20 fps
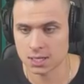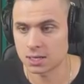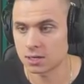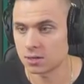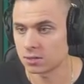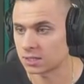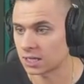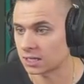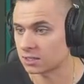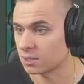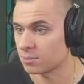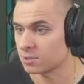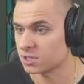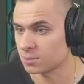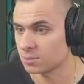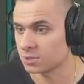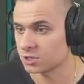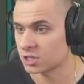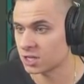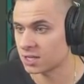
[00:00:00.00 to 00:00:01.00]
no, tak nie
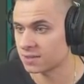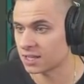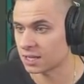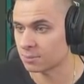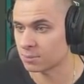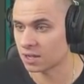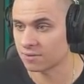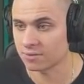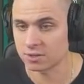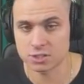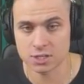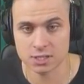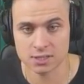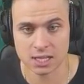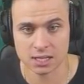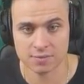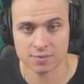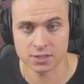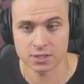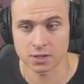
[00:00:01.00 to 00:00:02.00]
będziemy się jednak bawić.
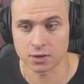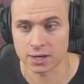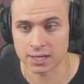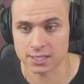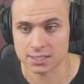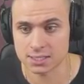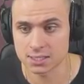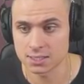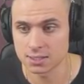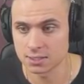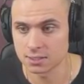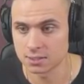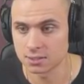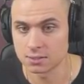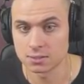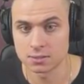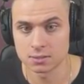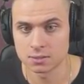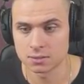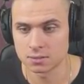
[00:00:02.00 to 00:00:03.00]
Jednak Wintores.
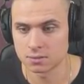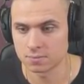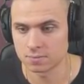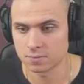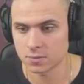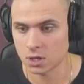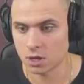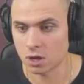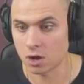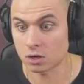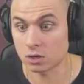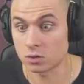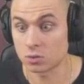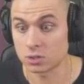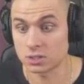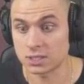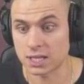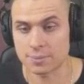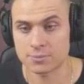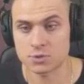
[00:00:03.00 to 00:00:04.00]
O
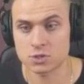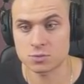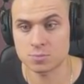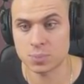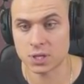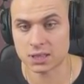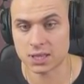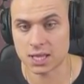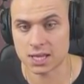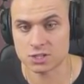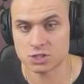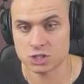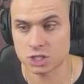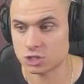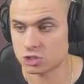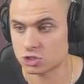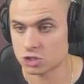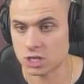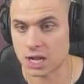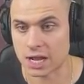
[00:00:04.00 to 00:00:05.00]
kurde,
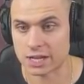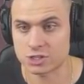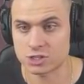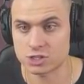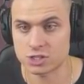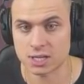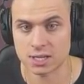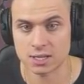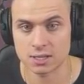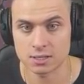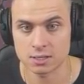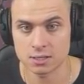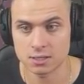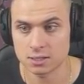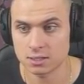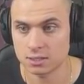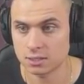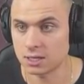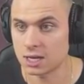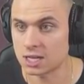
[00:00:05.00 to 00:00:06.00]
15-13.
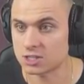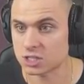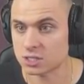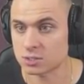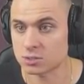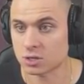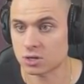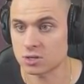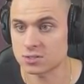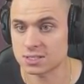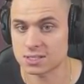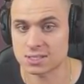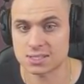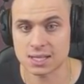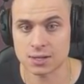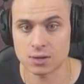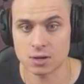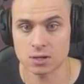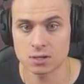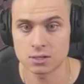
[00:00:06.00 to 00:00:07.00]
Ile czasu do końca
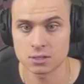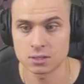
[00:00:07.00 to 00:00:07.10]
zostało?